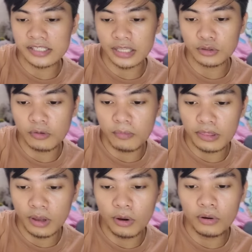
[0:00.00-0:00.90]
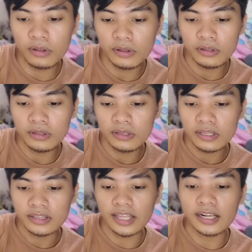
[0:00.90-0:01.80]
Itong menu.
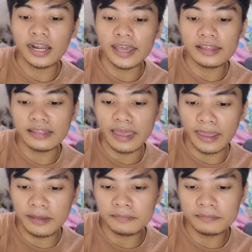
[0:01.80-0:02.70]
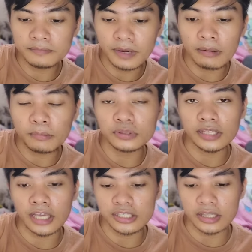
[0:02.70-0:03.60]
Then click name para mapunta
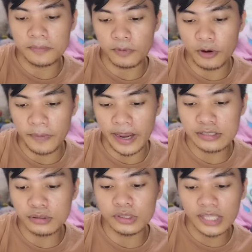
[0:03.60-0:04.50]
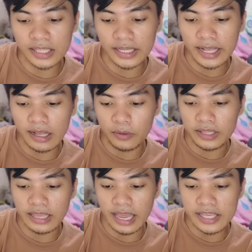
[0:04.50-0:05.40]
tayo sa ating profile. Sunod natin gagawin
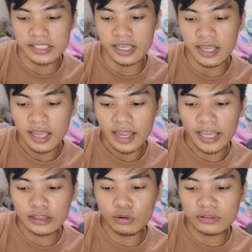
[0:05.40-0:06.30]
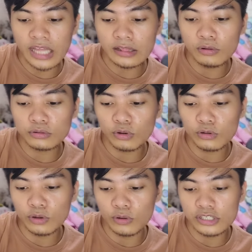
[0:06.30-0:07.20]
guys. Itong tatlong
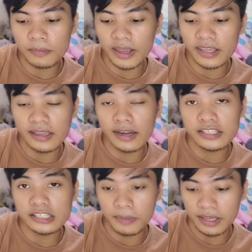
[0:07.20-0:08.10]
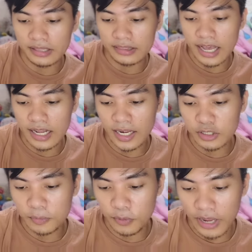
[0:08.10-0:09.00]
toldok sa may gilid sa may gitna. Click
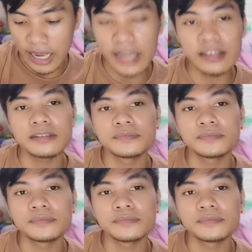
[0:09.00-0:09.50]
nyo po yan.